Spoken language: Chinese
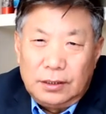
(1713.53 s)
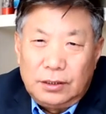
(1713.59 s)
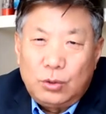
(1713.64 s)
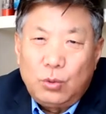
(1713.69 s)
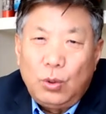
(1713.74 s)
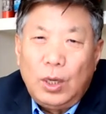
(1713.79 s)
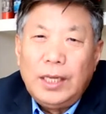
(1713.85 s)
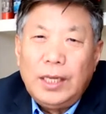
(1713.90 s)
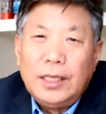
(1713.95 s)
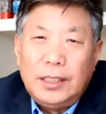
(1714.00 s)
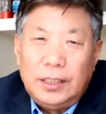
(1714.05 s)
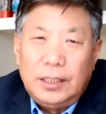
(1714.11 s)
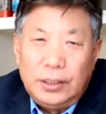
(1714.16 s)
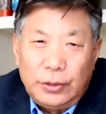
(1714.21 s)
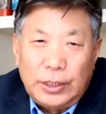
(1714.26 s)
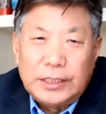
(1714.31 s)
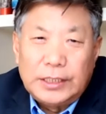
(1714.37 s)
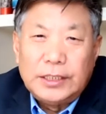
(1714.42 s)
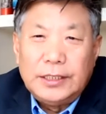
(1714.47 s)
关了一
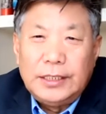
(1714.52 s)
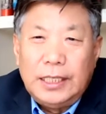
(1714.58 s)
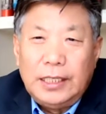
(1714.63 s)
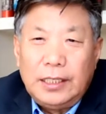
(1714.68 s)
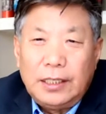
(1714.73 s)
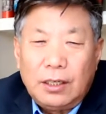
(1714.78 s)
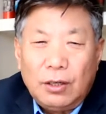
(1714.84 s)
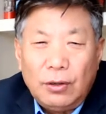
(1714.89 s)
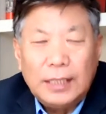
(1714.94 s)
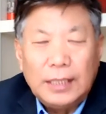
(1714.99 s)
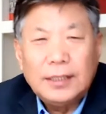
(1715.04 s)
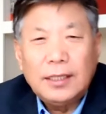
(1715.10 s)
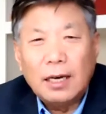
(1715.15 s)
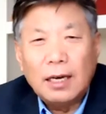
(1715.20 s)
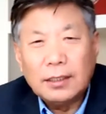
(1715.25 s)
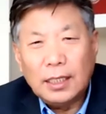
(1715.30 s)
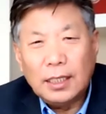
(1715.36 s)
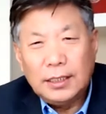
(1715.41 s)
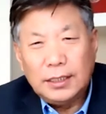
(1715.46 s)
段时间，后来
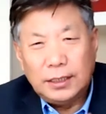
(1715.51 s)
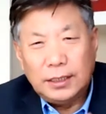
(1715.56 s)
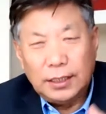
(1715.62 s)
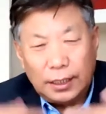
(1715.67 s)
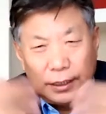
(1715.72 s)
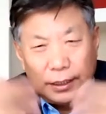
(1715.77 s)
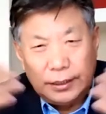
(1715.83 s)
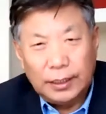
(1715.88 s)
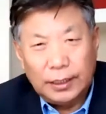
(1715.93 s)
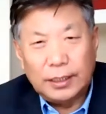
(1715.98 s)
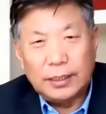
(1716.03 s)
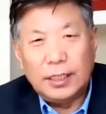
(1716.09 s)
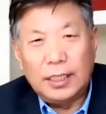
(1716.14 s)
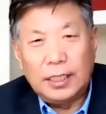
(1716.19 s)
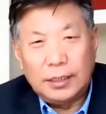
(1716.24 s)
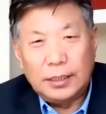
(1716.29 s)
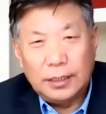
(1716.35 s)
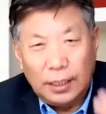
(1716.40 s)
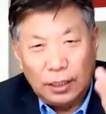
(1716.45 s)
当他写了这个
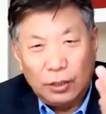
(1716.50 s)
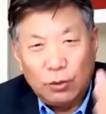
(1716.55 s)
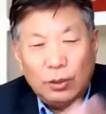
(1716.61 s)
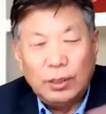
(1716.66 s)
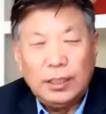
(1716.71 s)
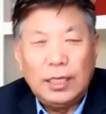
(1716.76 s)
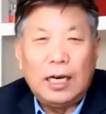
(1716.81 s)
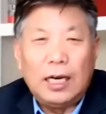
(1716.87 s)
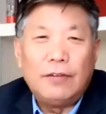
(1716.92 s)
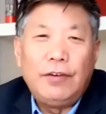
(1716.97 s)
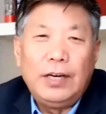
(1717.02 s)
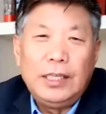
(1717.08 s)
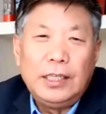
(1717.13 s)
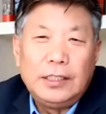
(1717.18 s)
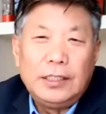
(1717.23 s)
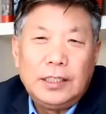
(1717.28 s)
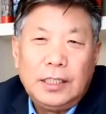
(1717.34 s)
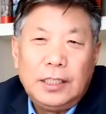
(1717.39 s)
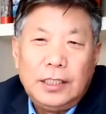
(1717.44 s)
呢，这哎，共产党发
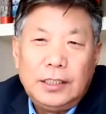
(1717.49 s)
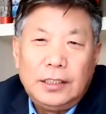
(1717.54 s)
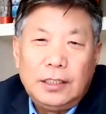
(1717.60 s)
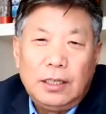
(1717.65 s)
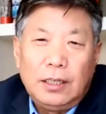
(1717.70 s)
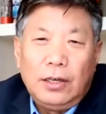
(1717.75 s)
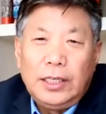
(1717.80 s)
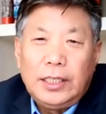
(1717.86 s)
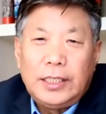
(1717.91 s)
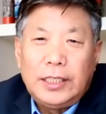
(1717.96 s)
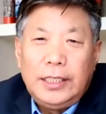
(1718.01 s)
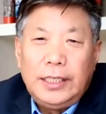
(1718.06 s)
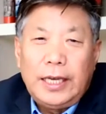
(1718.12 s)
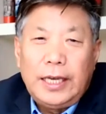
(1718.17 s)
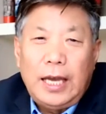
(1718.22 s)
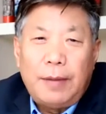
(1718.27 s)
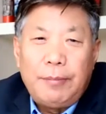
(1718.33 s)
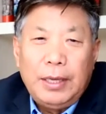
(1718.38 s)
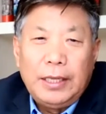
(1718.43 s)
现这林昭还可以
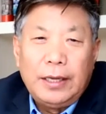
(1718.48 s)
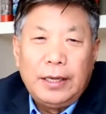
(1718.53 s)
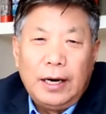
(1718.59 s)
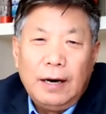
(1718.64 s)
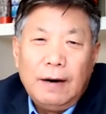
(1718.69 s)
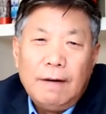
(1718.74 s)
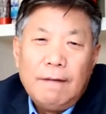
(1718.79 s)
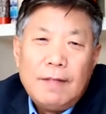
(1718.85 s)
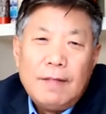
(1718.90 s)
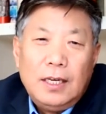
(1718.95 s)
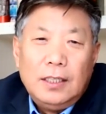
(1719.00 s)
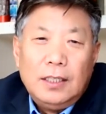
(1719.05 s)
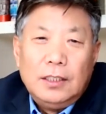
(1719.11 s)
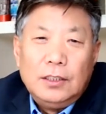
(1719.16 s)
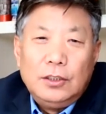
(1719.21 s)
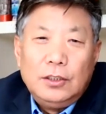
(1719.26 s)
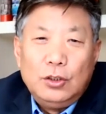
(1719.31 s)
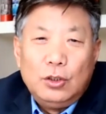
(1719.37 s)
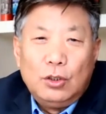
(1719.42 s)
改变的啊，
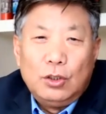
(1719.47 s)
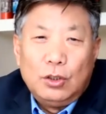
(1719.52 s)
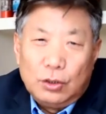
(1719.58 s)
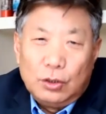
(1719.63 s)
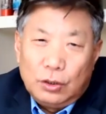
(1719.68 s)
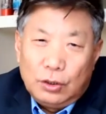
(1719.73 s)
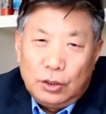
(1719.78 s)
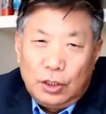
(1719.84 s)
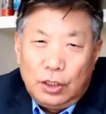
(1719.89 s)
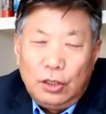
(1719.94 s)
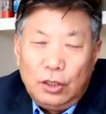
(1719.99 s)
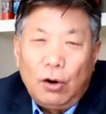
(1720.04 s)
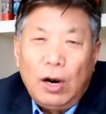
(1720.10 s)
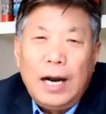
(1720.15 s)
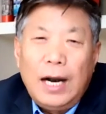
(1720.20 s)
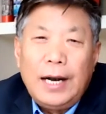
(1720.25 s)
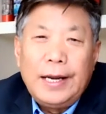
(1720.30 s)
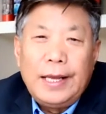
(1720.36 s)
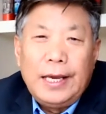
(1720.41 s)
就六
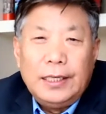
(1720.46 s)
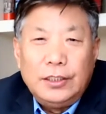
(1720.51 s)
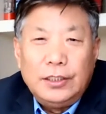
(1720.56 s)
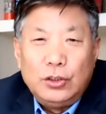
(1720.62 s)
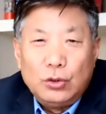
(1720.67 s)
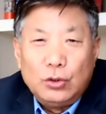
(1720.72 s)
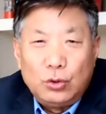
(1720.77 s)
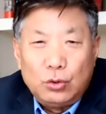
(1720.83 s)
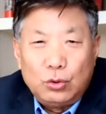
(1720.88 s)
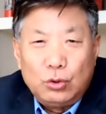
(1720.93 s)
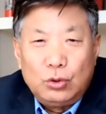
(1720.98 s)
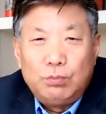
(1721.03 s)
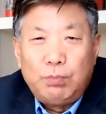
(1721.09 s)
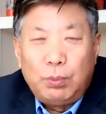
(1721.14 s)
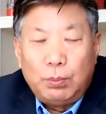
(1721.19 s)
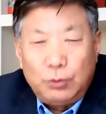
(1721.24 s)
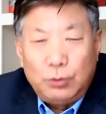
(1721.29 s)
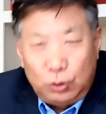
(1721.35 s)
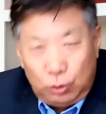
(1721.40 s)
二年就
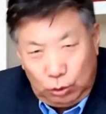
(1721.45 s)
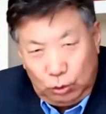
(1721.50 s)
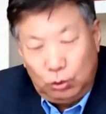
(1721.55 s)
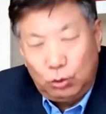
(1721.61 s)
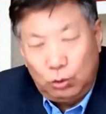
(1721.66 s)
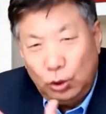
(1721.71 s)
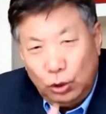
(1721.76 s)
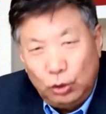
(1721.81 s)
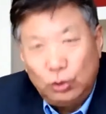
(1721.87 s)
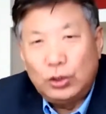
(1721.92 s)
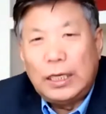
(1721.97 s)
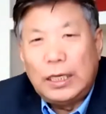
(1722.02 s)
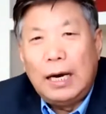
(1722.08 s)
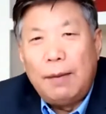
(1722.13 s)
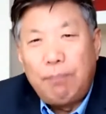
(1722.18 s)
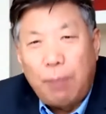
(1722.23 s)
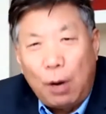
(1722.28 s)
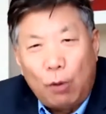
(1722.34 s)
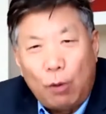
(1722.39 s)
准许
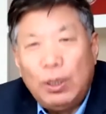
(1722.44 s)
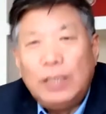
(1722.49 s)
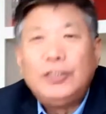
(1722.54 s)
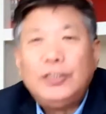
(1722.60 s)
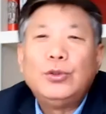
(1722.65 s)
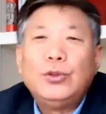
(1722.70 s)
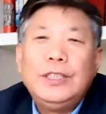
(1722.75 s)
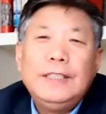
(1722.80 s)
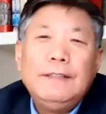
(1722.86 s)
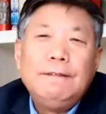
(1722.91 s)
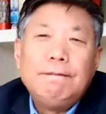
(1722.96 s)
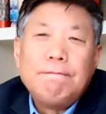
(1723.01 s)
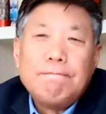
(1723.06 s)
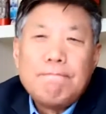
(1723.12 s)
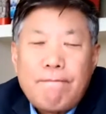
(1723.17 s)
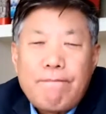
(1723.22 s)
他保外就医。